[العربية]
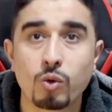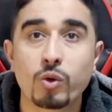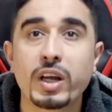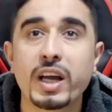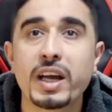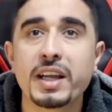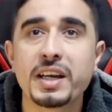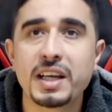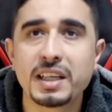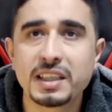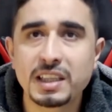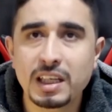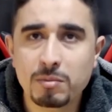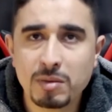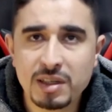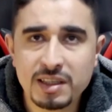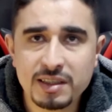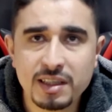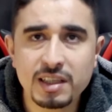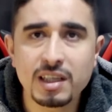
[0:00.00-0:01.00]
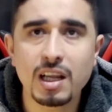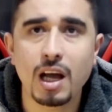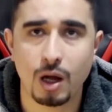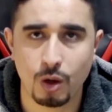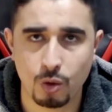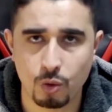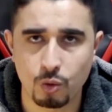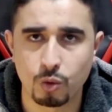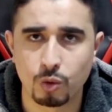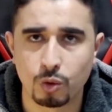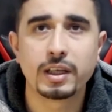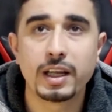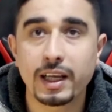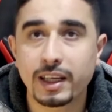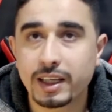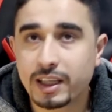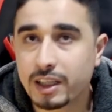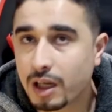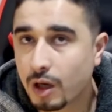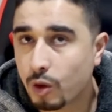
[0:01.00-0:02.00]
وكان هذا المنزل لأخوه
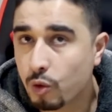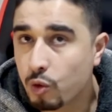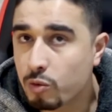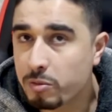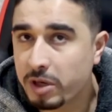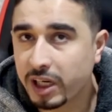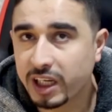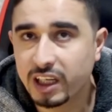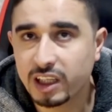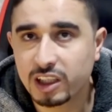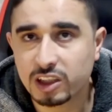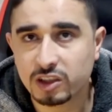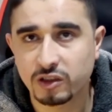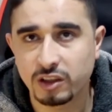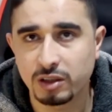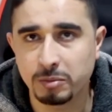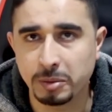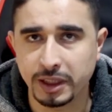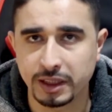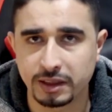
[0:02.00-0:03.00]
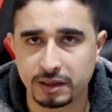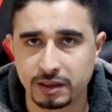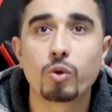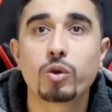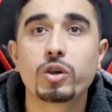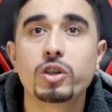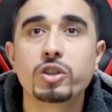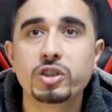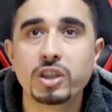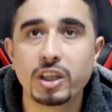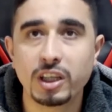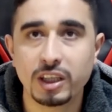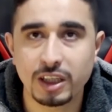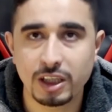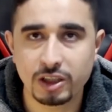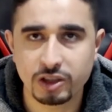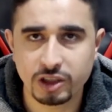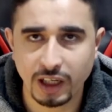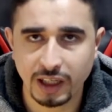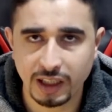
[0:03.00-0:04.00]
لكن أخوه ما كانش في البيت ورجع
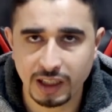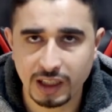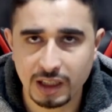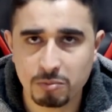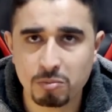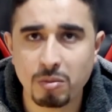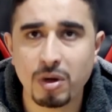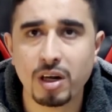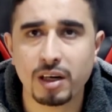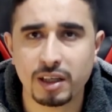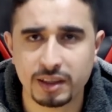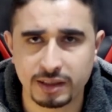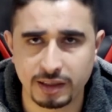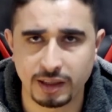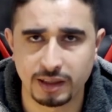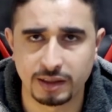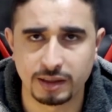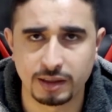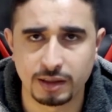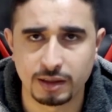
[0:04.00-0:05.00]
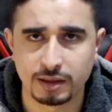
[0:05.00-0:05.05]
للجحيم مرة تانية